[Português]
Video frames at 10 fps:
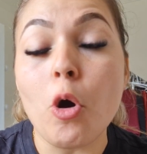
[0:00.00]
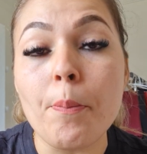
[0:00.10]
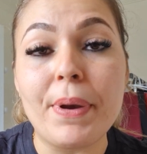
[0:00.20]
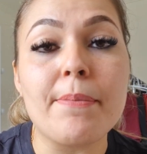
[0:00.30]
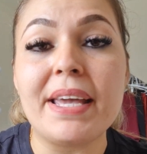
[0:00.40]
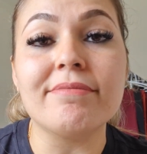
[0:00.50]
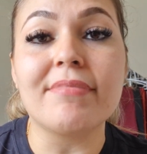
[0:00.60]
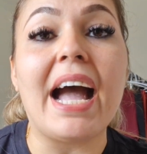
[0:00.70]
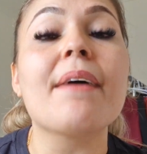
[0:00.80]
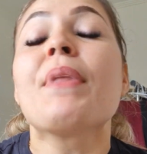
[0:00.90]

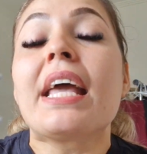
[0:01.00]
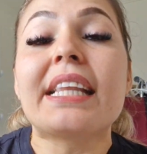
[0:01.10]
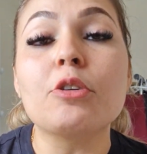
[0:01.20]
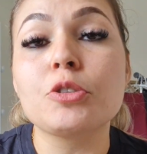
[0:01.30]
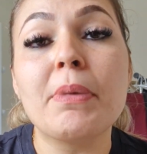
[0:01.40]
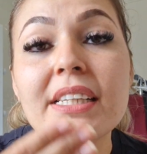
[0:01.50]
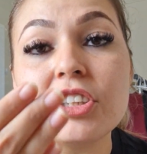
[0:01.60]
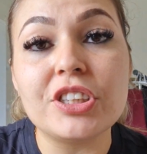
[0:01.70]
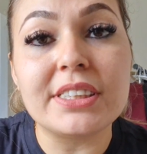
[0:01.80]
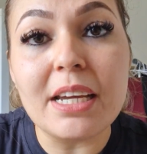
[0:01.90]
complementar. Deus
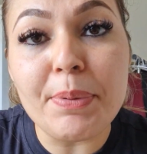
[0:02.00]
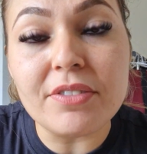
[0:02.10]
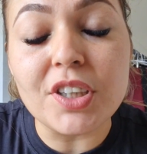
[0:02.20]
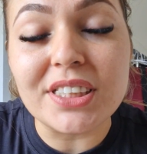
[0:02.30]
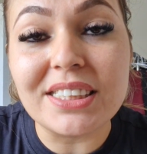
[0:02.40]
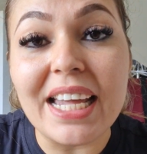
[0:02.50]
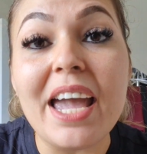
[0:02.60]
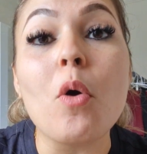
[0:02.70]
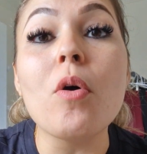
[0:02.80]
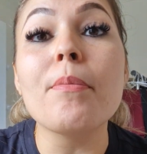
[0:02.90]
manda dizer para
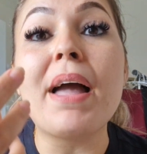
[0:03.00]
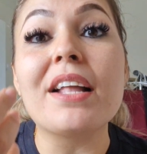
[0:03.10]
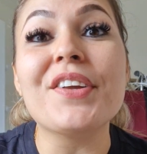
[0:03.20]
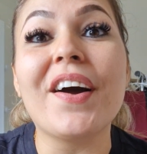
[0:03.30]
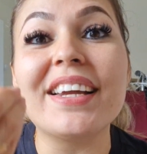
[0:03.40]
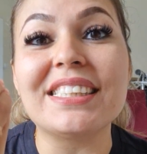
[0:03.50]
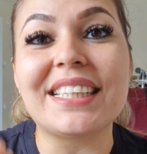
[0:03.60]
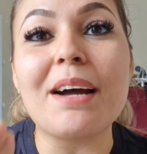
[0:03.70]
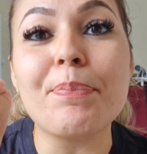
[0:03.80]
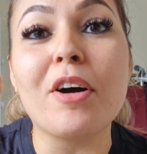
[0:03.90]
você: o melhor
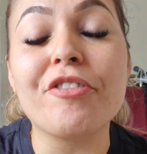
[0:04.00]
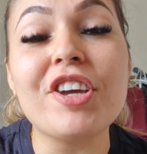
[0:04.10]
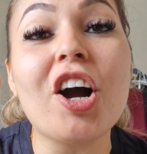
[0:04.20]
está por vir.